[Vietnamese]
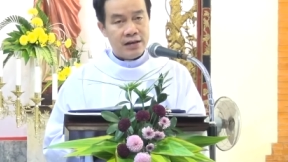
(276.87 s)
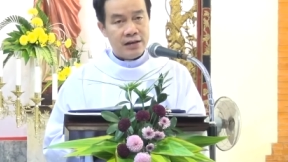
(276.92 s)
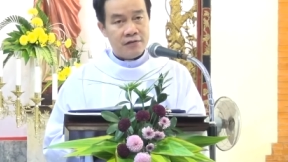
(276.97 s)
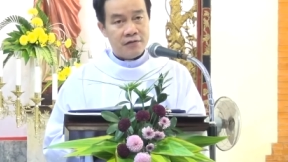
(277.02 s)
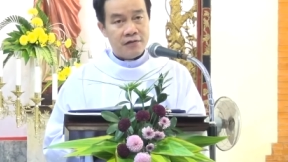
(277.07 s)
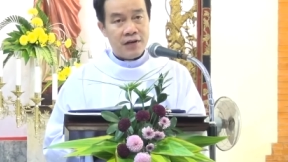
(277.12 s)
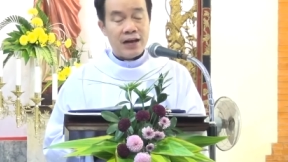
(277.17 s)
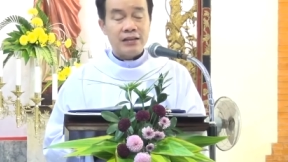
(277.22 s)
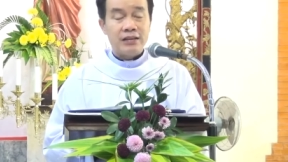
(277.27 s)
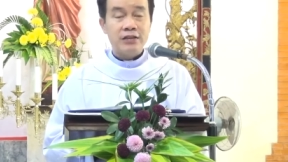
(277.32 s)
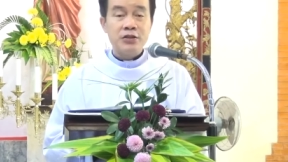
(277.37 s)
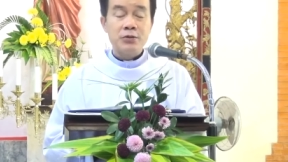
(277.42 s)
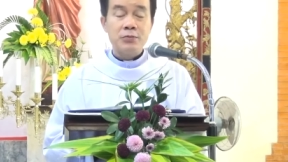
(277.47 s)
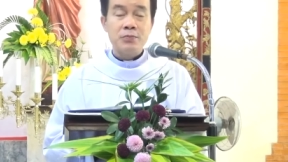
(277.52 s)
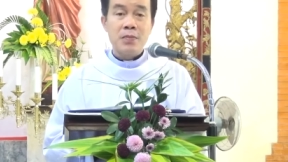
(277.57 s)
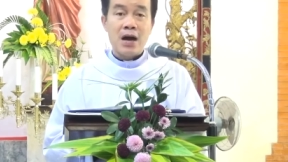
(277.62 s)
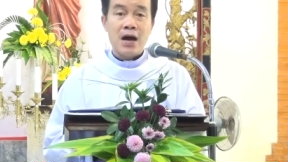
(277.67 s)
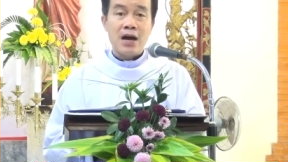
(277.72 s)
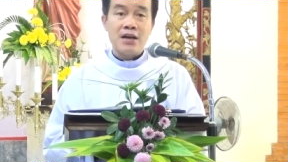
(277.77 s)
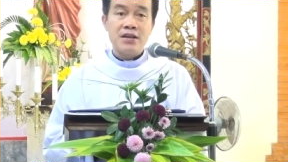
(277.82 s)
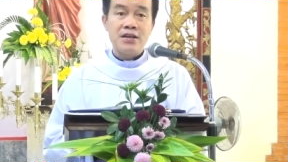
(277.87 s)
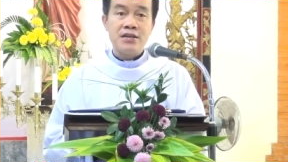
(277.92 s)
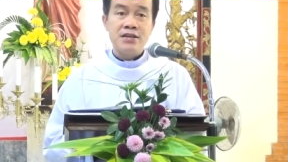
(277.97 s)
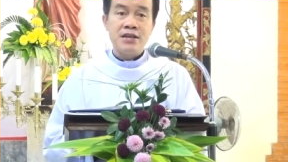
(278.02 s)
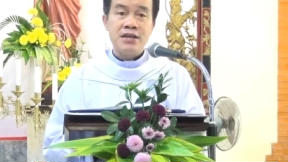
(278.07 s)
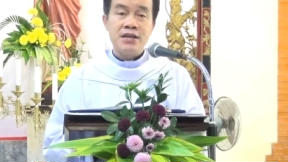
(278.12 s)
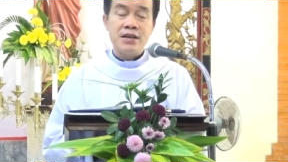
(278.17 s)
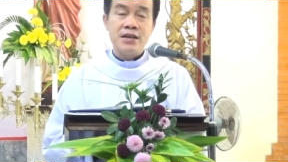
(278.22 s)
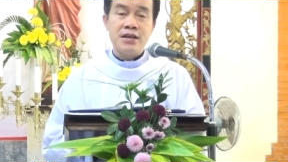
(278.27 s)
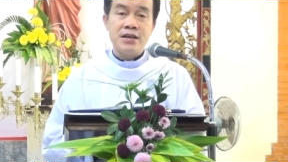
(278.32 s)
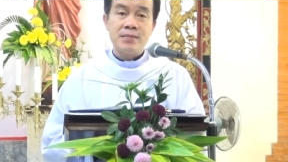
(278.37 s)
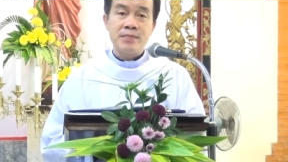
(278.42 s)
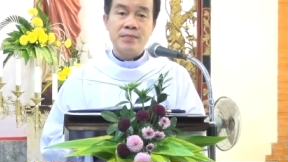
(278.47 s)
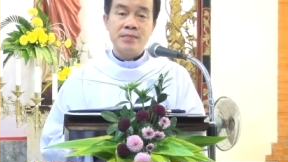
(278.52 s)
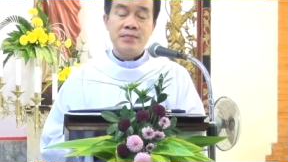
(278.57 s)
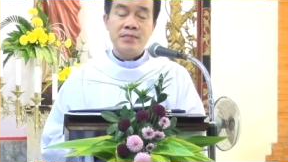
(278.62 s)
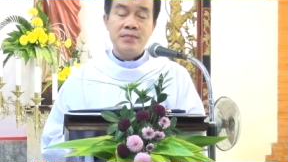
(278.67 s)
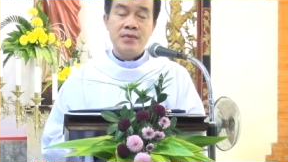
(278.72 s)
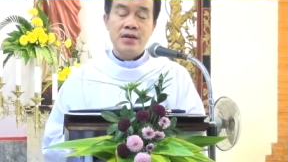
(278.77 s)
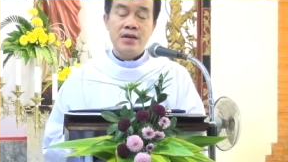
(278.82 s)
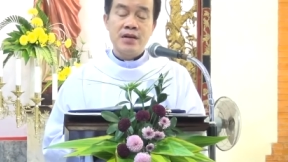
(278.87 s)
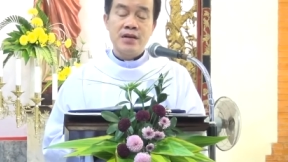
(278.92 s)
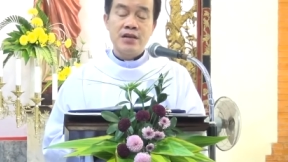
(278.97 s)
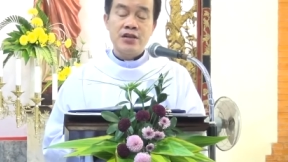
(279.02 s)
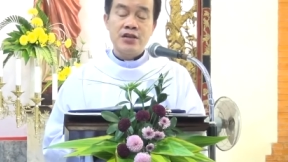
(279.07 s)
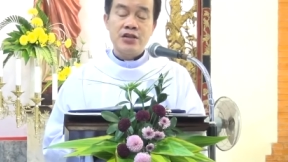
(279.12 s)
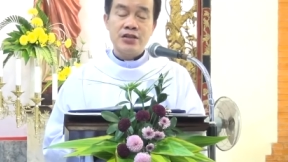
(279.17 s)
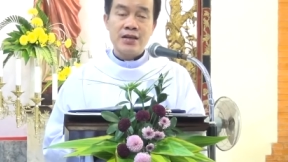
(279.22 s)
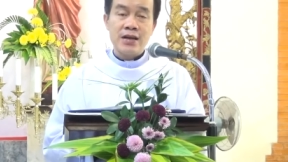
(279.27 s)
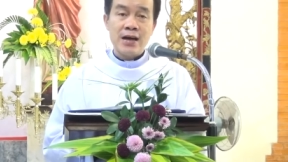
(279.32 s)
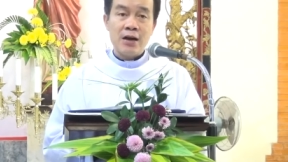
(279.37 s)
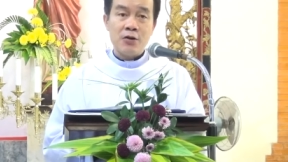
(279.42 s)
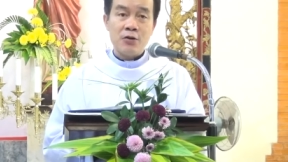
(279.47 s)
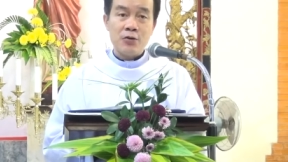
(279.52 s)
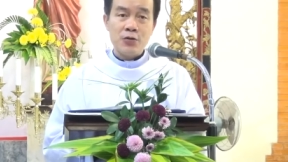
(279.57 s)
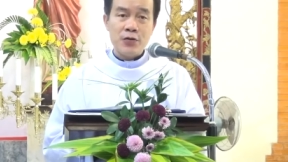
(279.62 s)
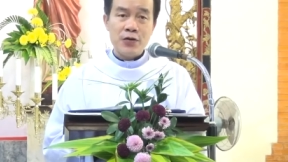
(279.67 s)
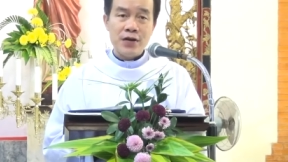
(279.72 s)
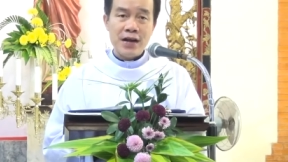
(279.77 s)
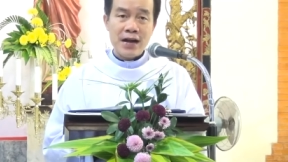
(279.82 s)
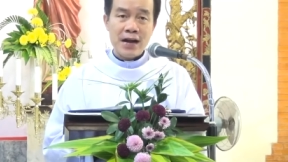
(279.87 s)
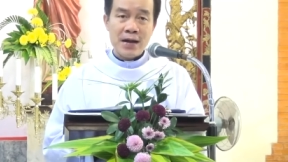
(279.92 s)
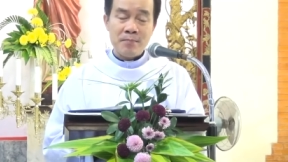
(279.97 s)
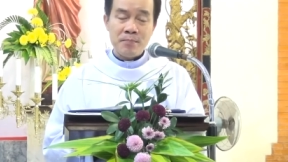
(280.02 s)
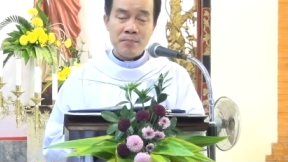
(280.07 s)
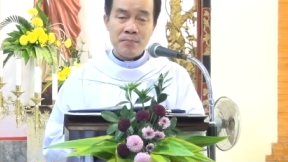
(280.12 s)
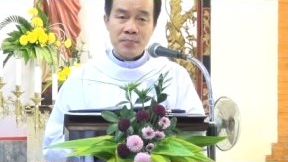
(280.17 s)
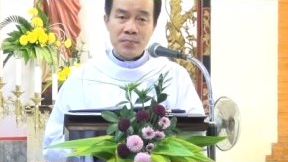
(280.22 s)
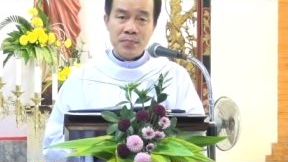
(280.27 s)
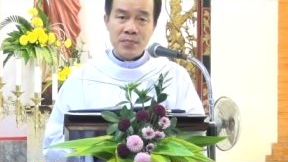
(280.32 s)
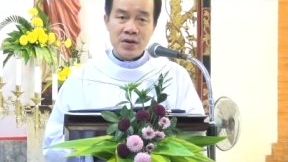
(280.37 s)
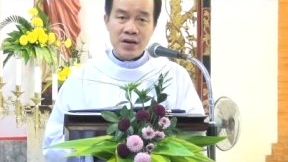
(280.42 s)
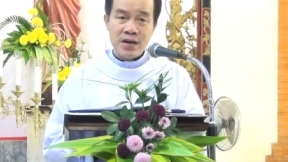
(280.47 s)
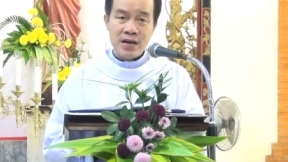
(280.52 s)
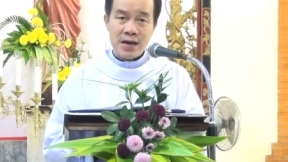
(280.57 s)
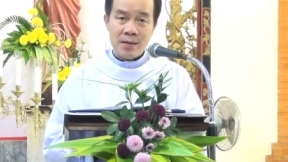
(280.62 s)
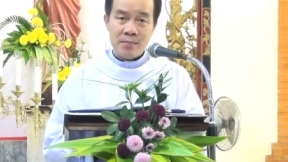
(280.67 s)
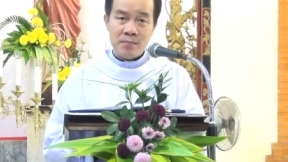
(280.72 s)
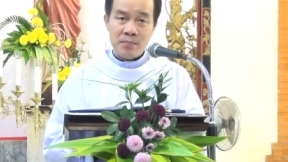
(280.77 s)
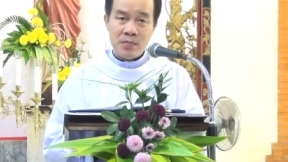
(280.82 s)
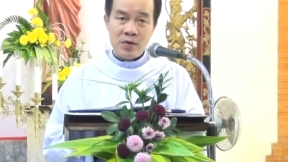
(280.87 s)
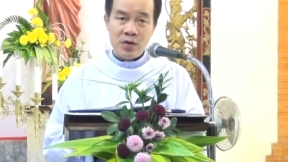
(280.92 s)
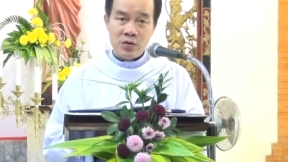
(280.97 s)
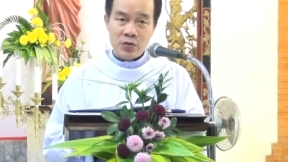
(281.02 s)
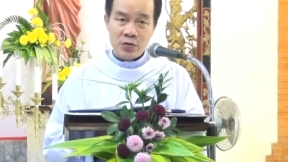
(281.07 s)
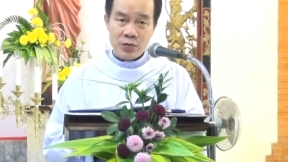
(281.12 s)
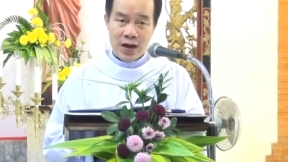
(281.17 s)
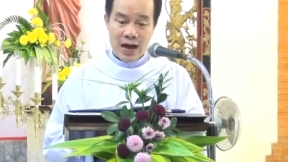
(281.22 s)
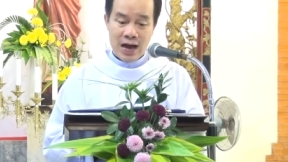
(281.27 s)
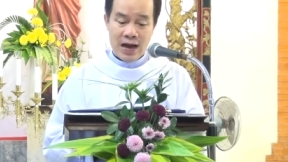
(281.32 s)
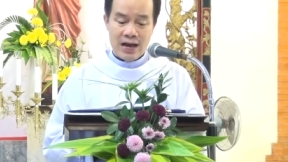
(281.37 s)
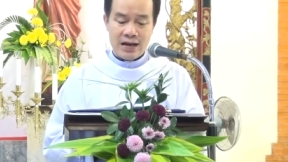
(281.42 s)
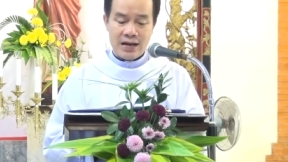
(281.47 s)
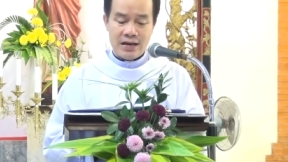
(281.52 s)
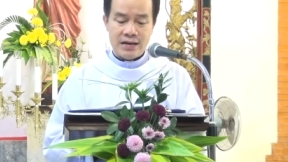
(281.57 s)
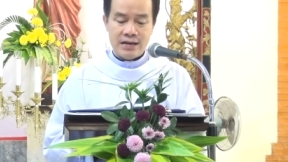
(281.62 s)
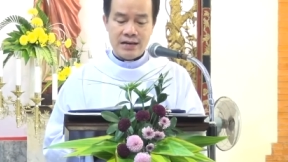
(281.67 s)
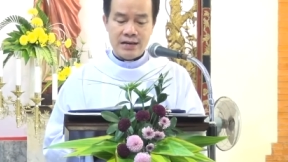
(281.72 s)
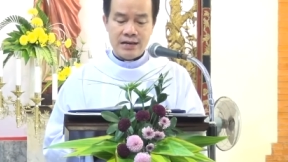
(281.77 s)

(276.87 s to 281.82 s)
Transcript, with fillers: Và thương bạn chị em, sau 50 năm lưu đài,